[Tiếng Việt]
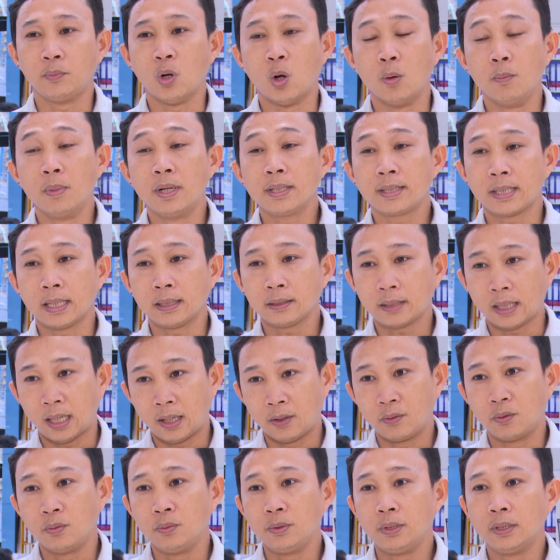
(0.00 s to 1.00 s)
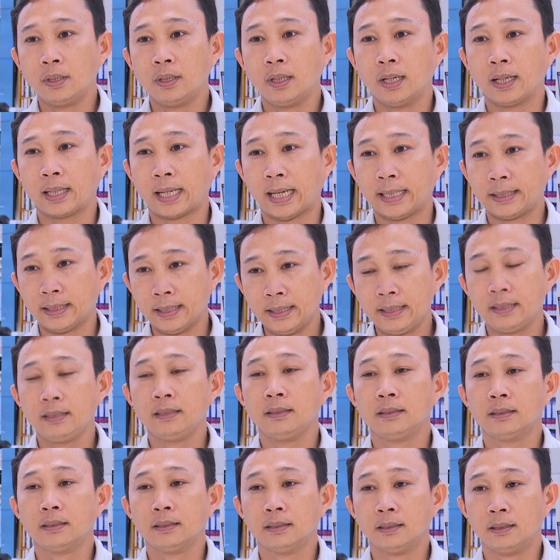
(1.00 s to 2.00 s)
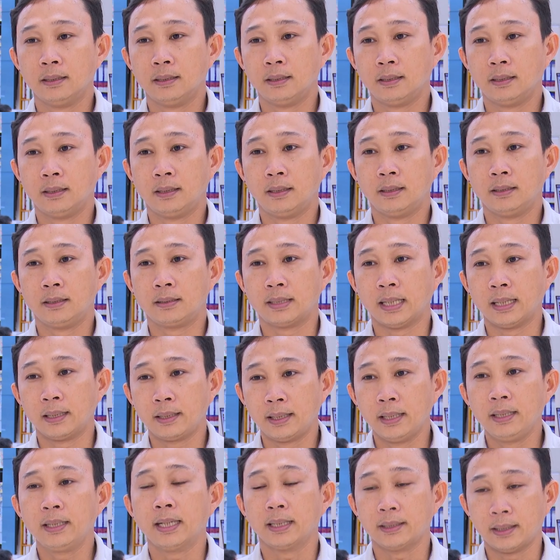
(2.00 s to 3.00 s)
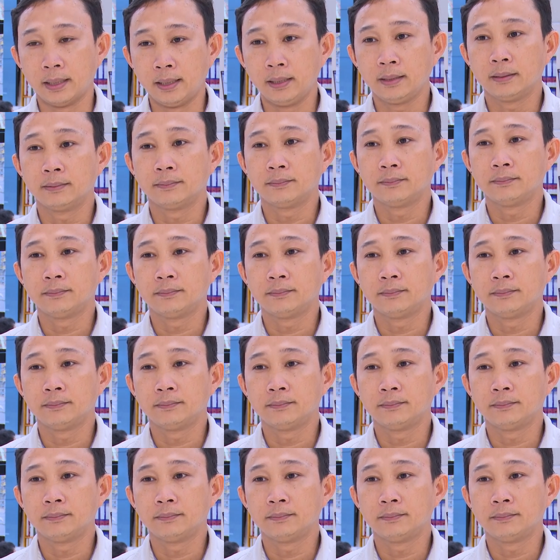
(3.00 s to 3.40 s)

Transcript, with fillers: đổi mới sáng tạo cũng như là cải tiến sáng kiến cải tiến